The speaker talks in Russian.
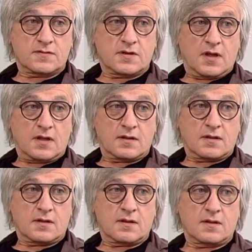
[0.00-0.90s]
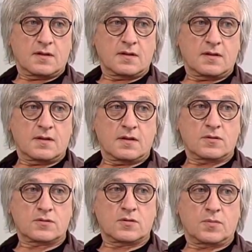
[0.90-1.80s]
взгляд на
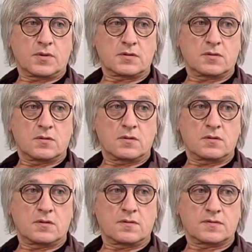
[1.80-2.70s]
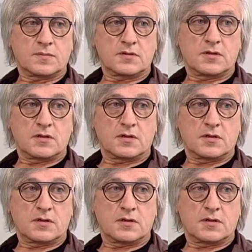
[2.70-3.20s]
то, что происходит в смысле